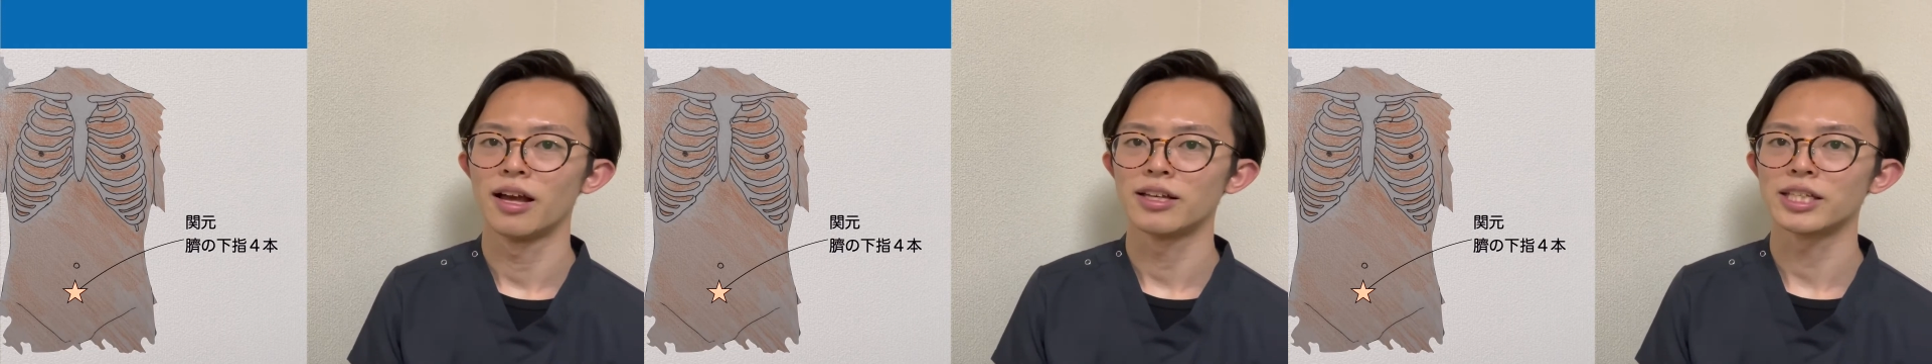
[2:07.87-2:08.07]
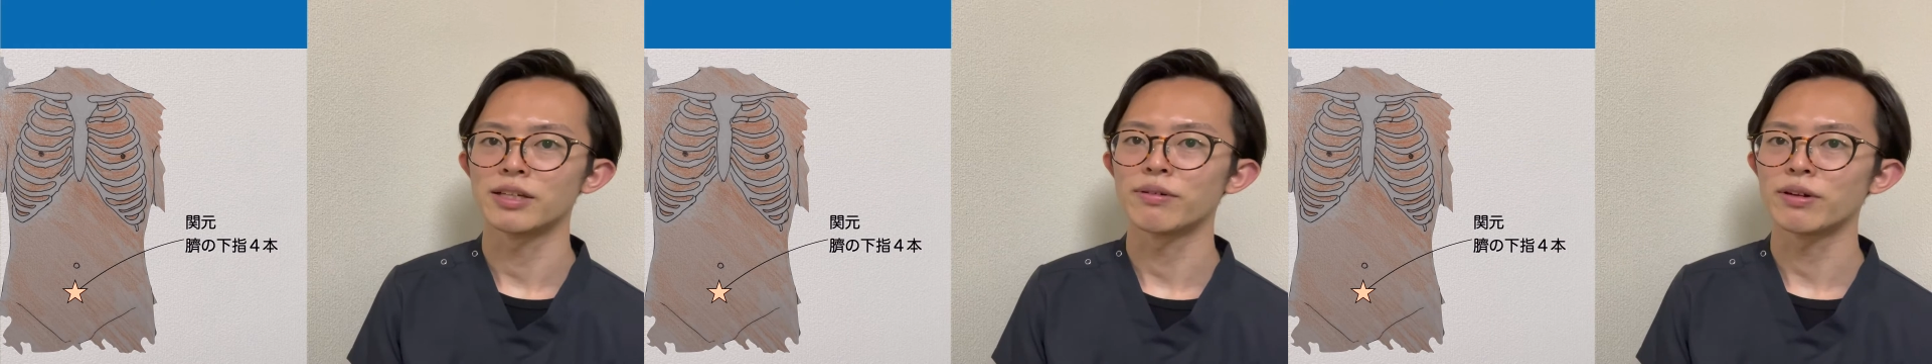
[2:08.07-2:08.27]

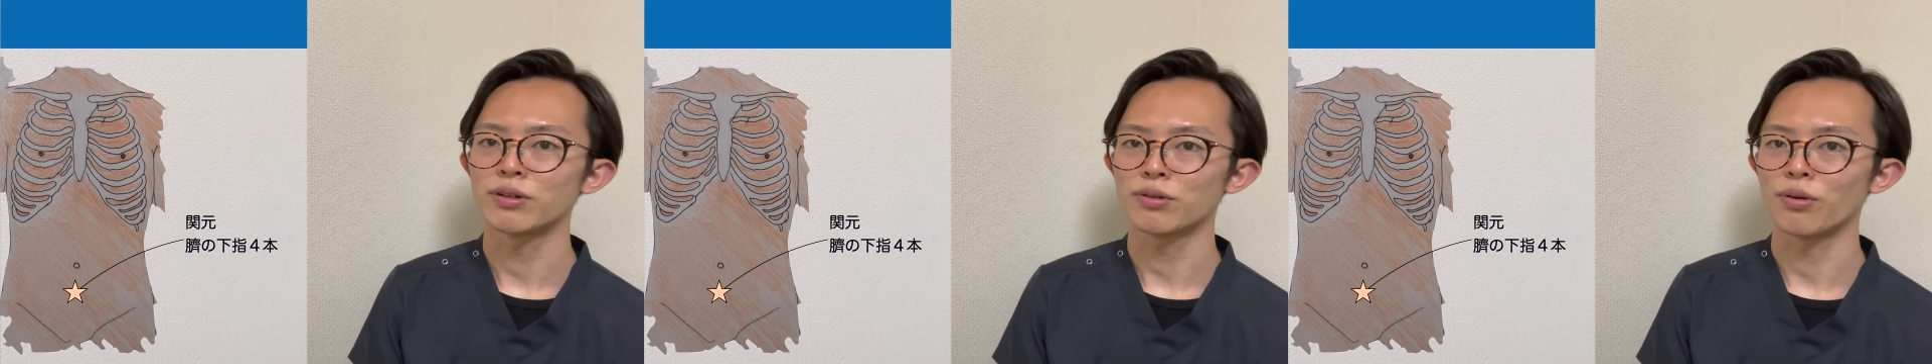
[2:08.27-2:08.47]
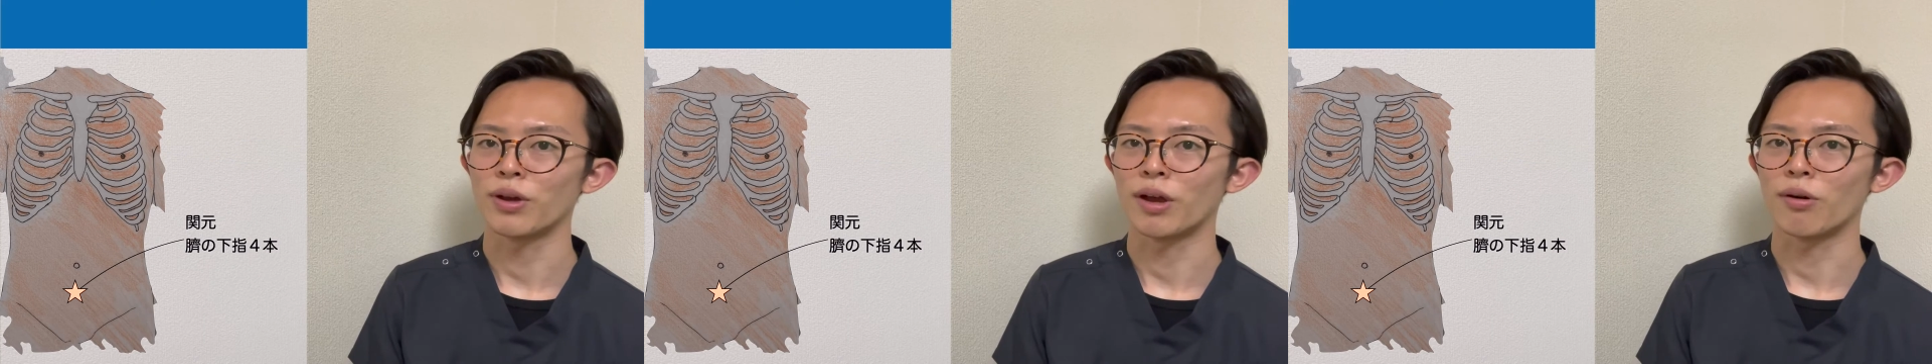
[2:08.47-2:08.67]
触る
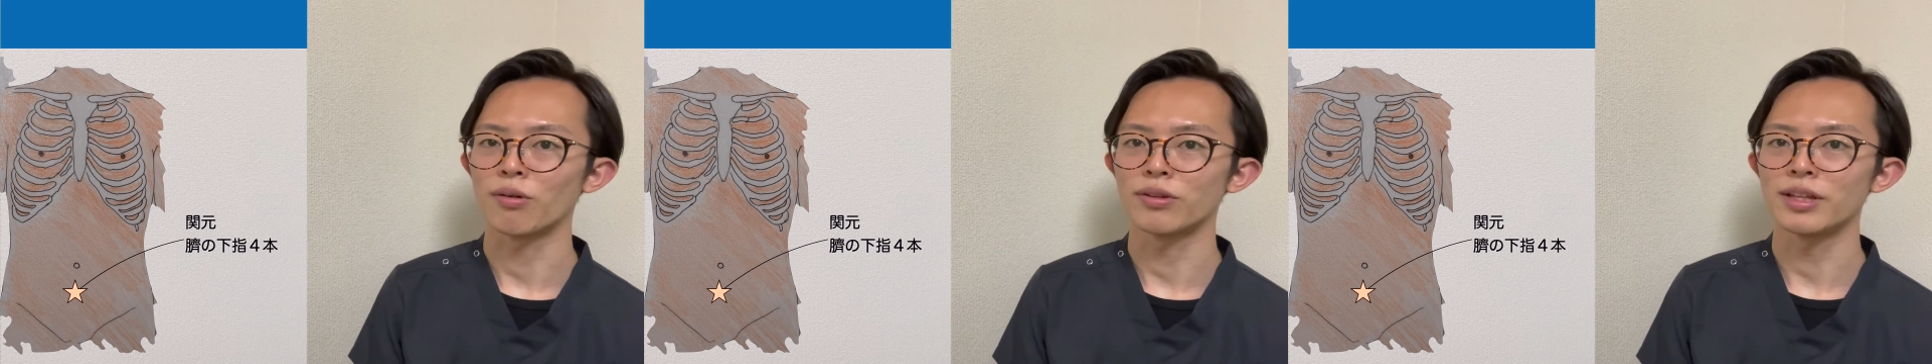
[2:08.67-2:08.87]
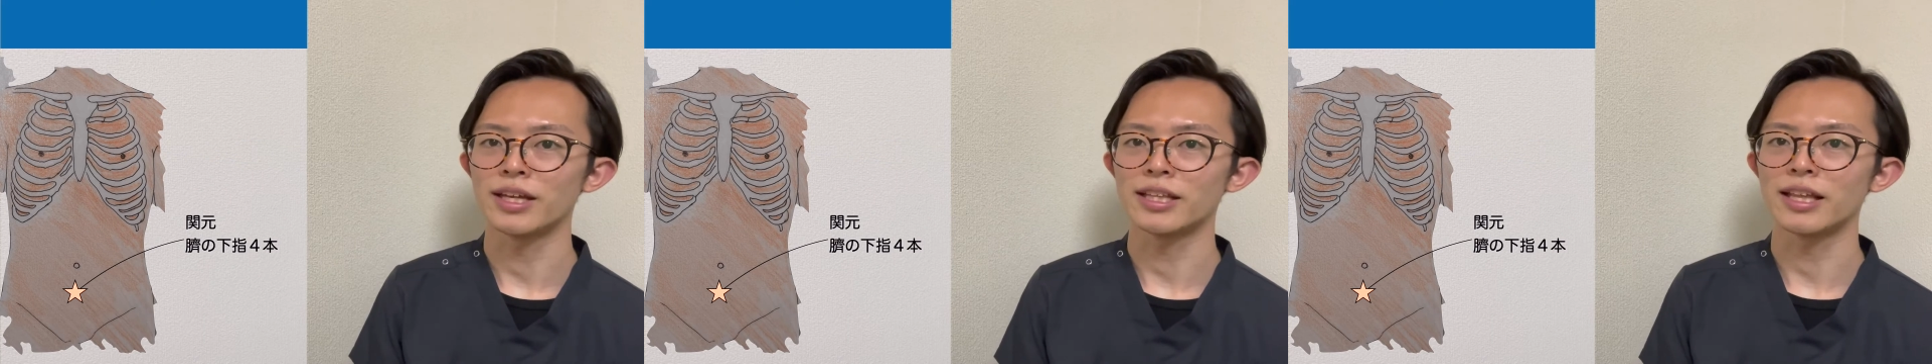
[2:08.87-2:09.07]
とへこ
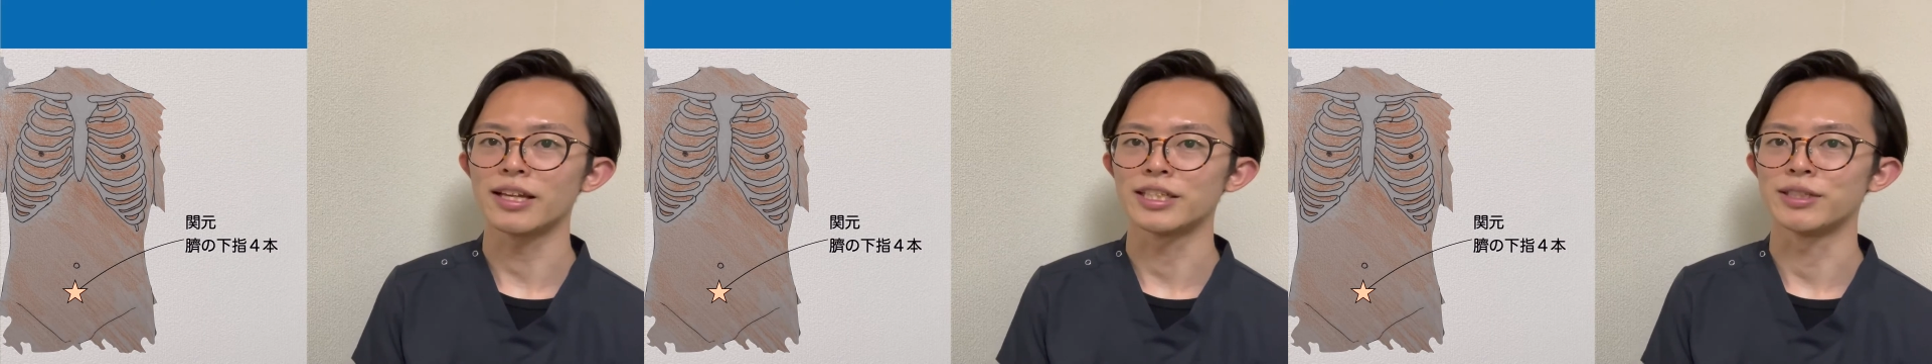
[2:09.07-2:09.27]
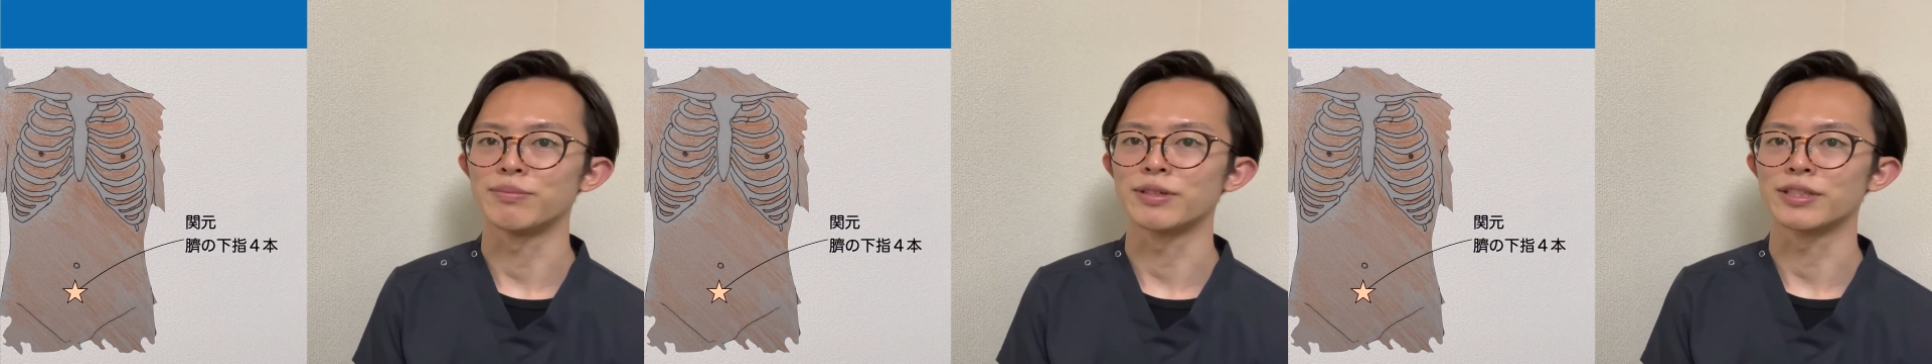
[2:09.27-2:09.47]
んでいたり
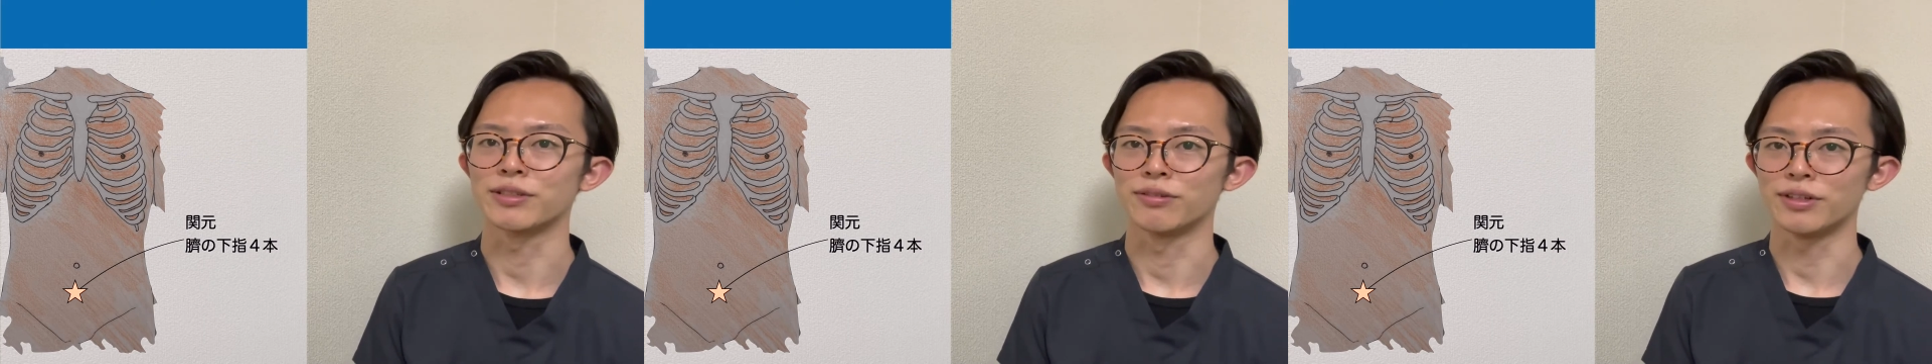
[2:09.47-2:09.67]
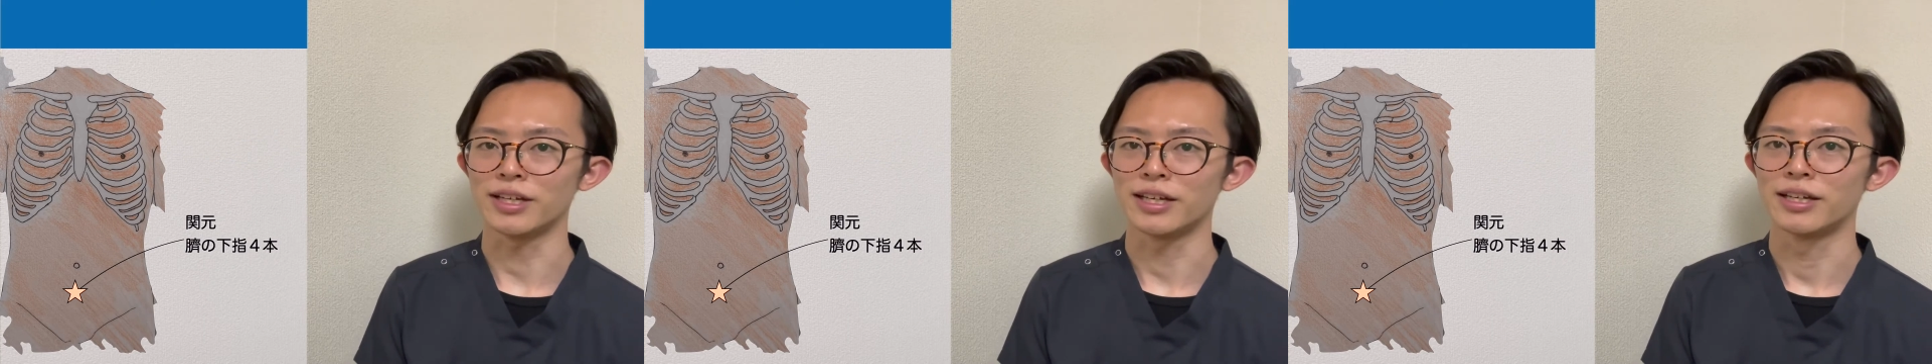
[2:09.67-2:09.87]
します
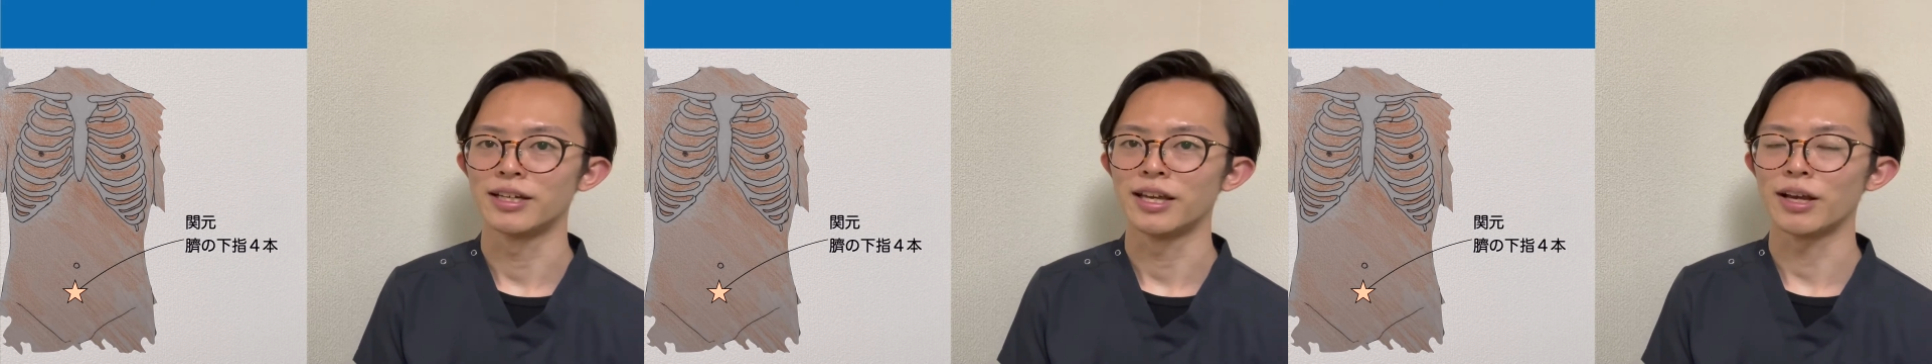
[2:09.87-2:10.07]
ので、